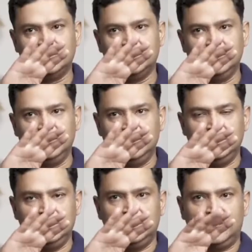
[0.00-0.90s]
है
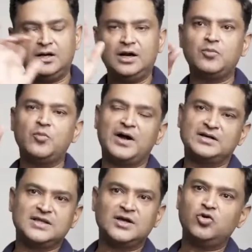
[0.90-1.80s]
अगर आपको
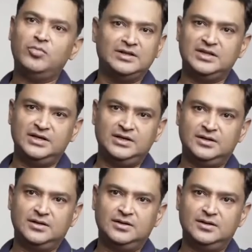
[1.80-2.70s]
पाकिस्तान को मात देनी
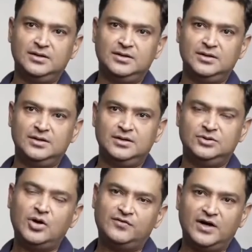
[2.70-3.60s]
है
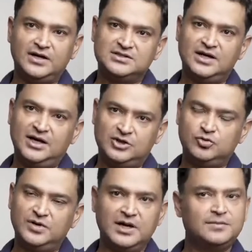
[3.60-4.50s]
तो अफगानिस्तान
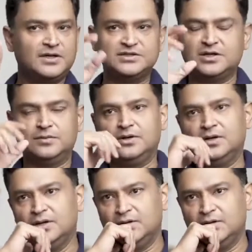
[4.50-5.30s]
हैज़ टू बी केप्ट अनस्टेबल